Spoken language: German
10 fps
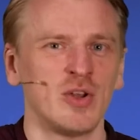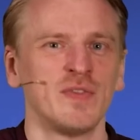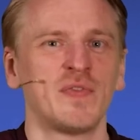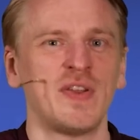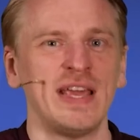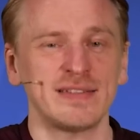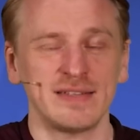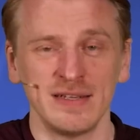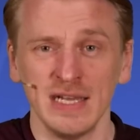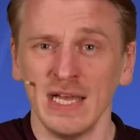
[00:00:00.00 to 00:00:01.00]

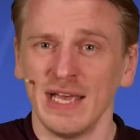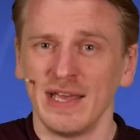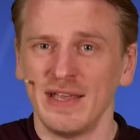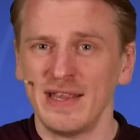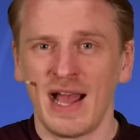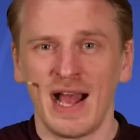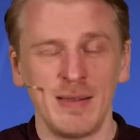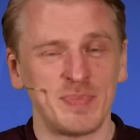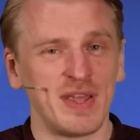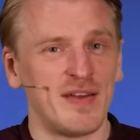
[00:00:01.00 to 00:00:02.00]
Konflikte
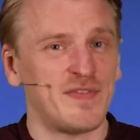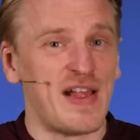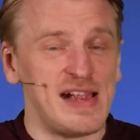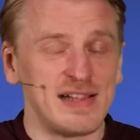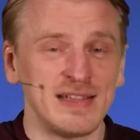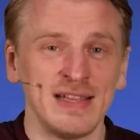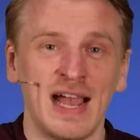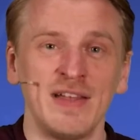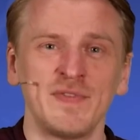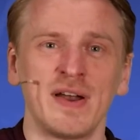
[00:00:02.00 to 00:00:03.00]
innerhalb der Welten
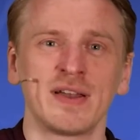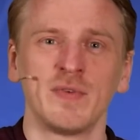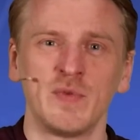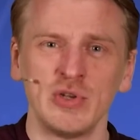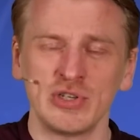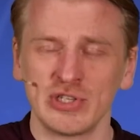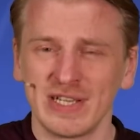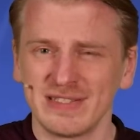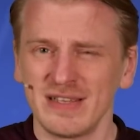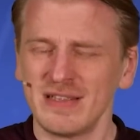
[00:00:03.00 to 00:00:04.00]
einfach gewünscht.
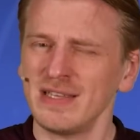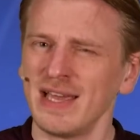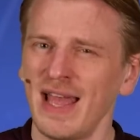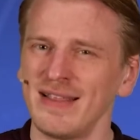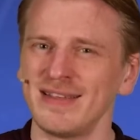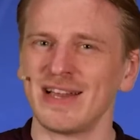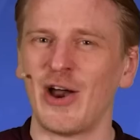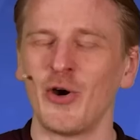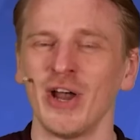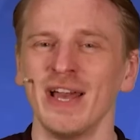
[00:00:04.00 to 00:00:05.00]
Tatsächlich hätte ich
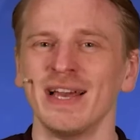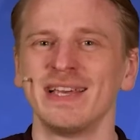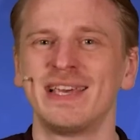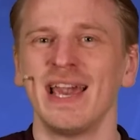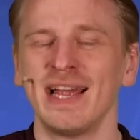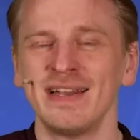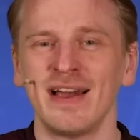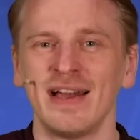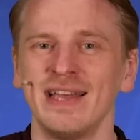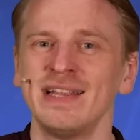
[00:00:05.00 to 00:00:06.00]
auch
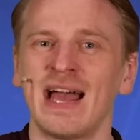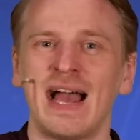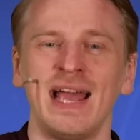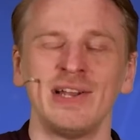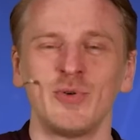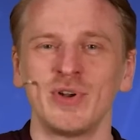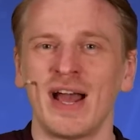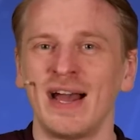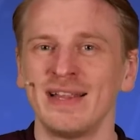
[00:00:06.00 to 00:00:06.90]
gerne in der einen oder